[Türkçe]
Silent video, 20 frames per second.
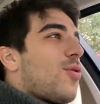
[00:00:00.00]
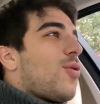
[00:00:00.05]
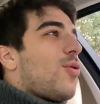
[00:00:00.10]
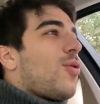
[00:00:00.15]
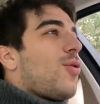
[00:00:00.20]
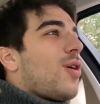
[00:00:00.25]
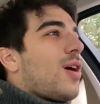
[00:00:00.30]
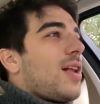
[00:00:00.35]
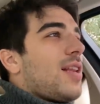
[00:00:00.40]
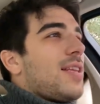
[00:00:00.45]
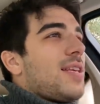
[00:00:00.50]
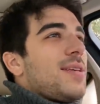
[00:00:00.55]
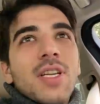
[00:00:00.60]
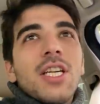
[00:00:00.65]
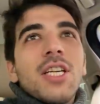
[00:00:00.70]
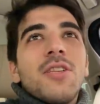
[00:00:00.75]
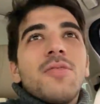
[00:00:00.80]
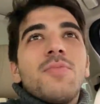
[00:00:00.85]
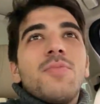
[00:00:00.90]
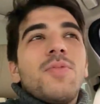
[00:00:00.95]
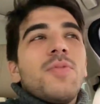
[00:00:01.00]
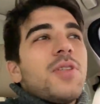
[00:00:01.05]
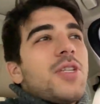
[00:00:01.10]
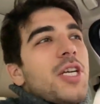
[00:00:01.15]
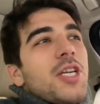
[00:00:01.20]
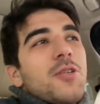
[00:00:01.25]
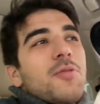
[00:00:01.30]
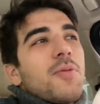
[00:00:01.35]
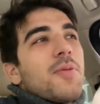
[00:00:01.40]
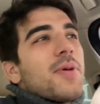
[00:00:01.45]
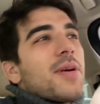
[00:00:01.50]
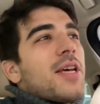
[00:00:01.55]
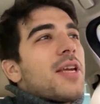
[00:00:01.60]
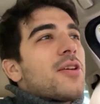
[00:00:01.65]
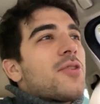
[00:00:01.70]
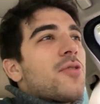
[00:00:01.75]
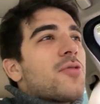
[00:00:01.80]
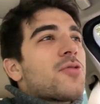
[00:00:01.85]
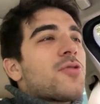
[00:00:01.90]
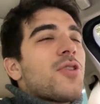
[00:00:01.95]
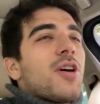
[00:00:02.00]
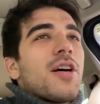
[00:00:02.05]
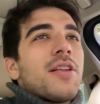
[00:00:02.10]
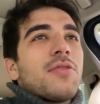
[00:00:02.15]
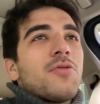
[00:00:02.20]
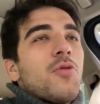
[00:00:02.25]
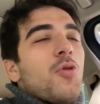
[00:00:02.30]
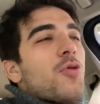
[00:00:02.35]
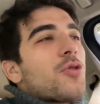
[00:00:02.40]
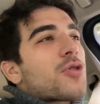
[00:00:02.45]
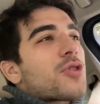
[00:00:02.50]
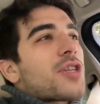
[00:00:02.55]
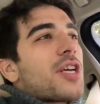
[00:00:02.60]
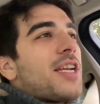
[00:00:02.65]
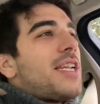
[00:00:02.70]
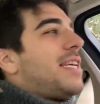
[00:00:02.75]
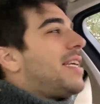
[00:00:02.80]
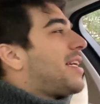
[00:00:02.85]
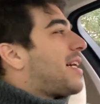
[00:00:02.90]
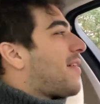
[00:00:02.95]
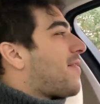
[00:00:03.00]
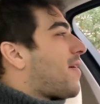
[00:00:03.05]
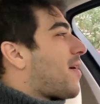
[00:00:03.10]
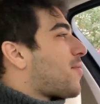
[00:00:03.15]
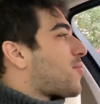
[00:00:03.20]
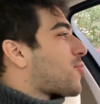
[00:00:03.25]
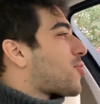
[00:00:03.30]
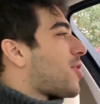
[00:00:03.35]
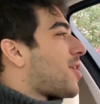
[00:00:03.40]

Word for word: O halde hiç bir şey içmeme gerek yok şu an. Doğuştan iyi kafam şu